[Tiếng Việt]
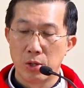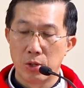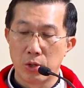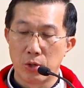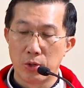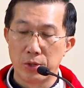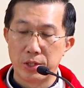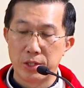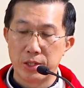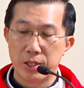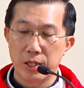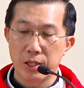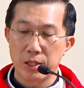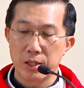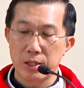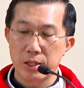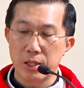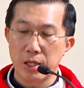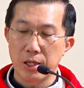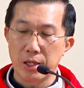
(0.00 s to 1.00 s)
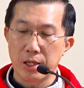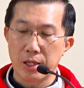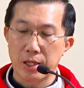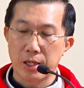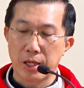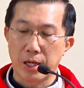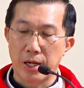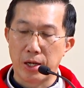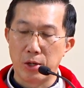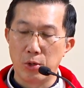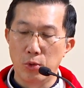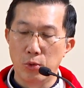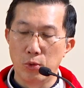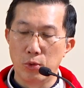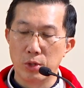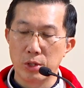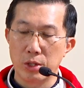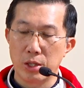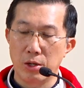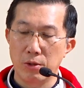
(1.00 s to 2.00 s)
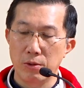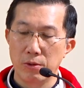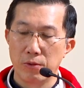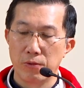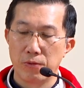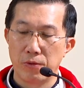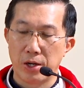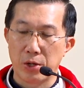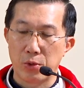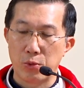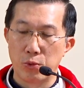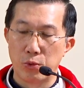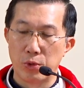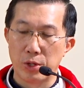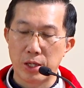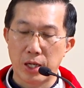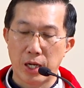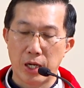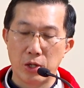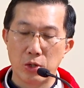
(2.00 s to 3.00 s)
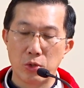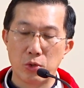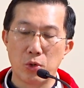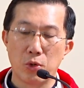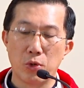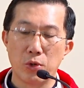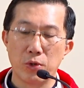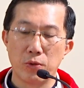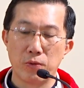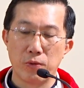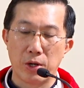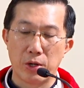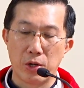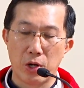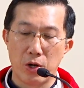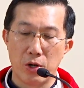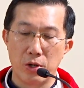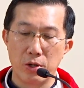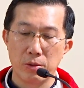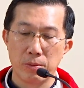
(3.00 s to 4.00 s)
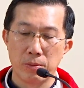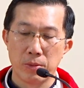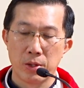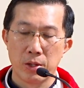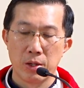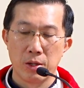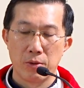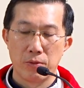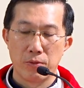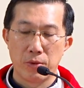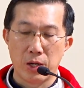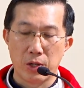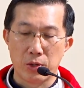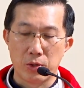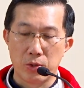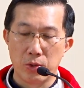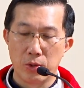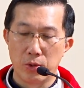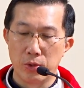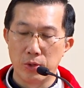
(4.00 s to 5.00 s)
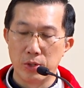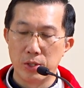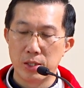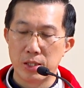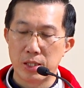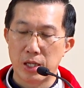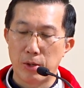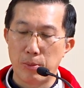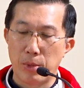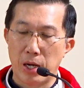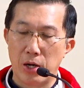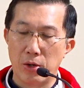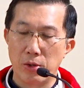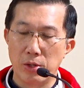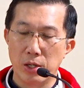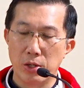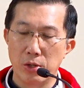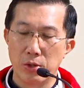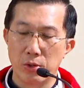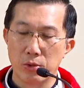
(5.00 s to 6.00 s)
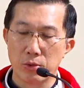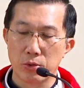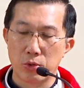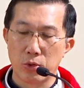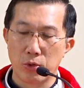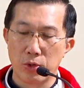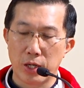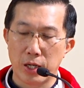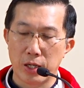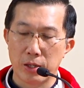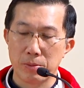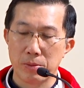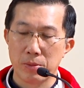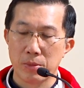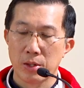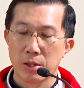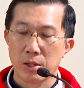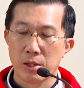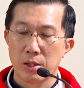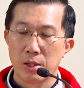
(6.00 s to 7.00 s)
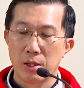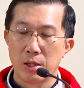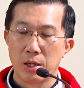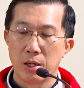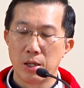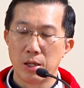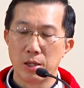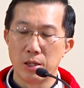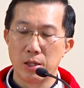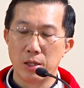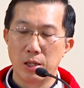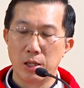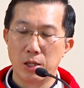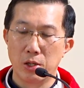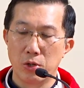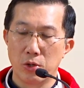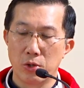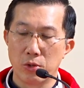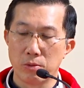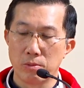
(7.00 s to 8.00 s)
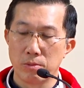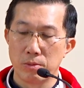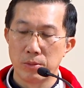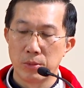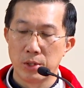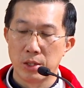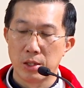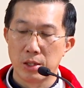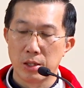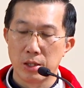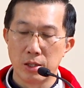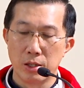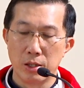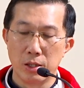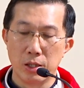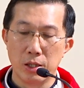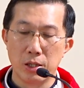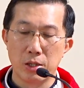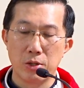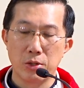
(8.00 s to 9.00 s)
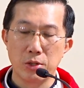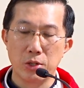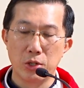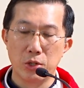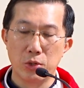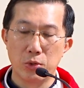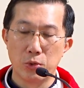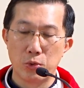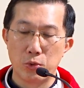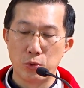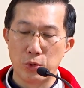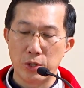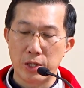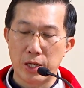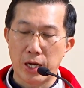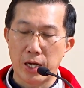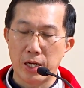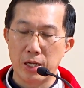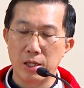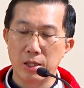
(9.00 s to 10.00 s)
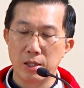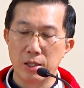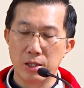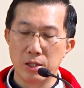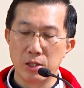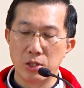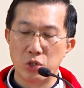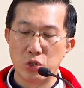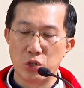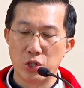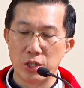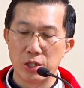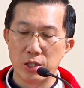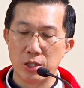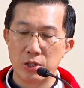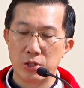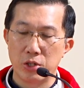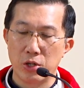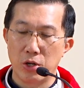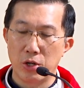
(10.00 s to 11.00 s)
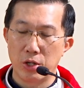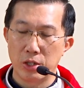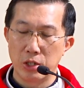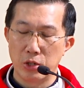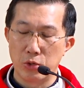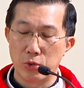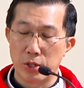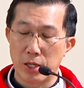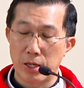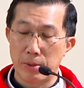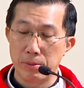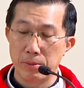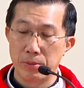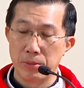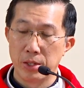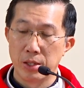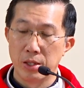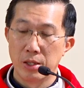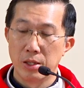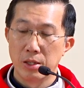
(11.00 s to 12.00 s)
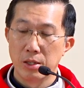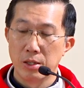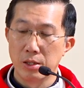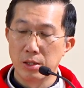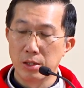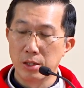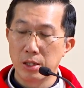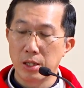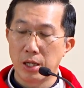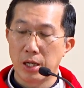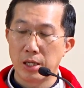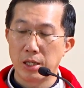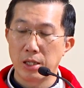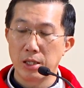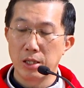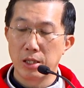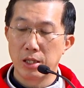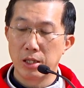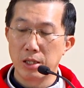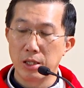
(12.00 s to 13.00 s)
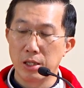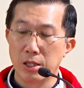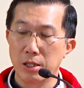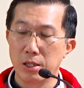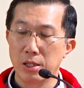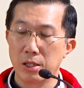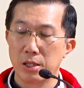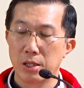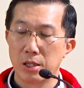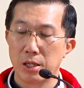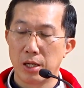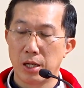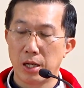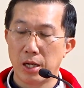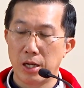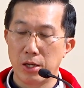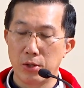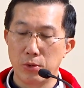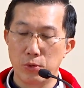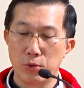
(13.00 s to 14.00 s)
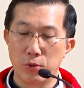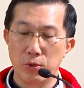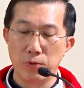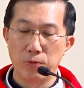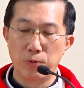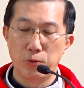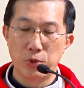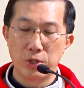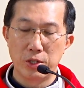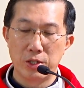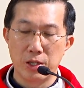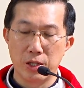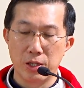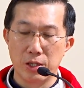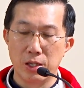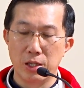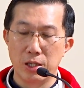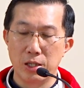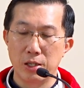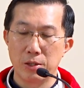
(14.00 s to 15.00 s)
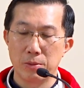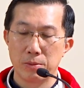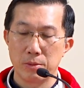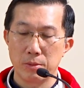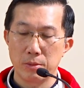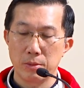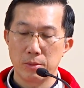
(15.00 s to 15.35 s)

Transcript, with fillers: rồi chất tất cả lúa thóc và của cải tôi vào đó và tôi sẽ bảo linh hồn tôi rằng hỡi linh hồn người có nhiều của cải dự trữ cho nhiều năm ngươi hãy nghỉ ngơi ăn uống vui chơi đi